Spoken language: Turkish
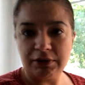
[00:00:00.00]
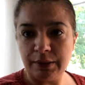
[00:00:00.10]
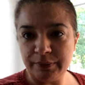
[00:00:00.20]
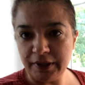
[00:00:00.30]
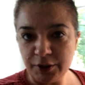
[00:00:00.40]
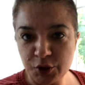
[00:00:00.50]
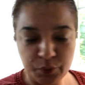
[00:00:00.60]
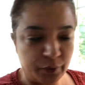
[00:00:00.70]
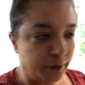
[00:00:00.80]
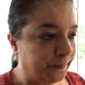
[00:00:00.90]
Kimse
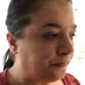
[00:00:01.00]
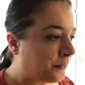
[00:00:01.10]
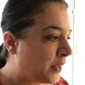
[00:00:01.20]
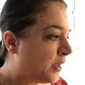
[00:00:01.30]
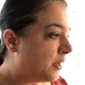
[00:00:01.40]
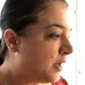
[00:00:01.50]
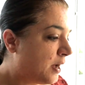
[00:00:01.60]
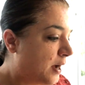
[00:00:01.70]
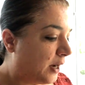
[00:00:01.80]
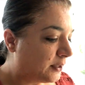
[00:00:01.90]
açmıyor.
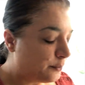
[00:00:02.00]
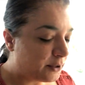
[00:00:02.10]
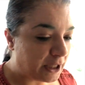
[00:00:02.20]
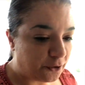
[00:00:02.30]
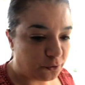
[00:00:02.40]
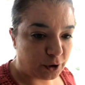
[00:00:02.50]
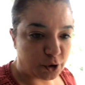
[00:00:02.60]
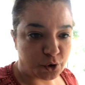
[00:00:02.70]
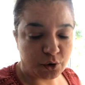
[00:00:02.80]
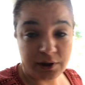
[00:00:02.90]
Adamı telefon açıyor.